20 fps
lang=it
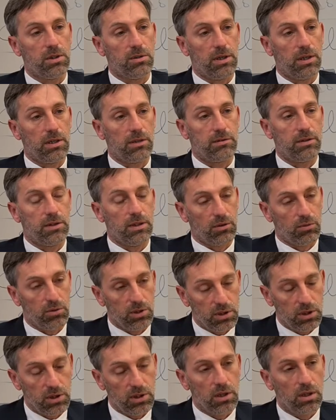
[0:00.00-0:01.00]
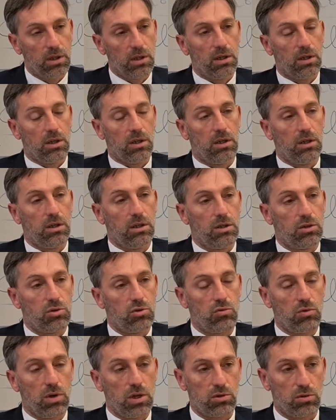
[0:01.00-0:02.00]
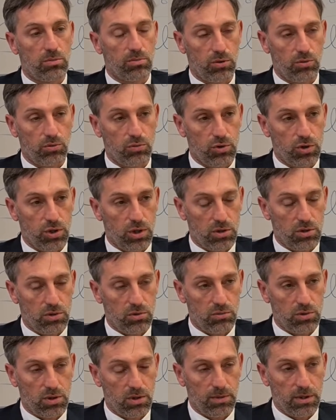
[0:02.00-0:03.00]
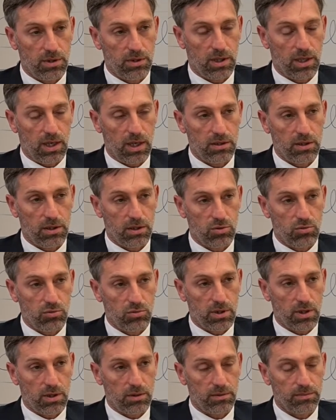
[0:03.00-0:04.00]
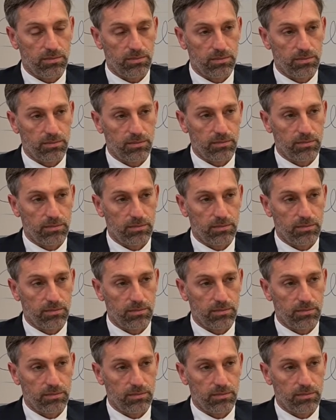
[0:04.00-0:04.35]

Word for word: malattie, quindi eh, su questo produce assolutamente grandi risultati.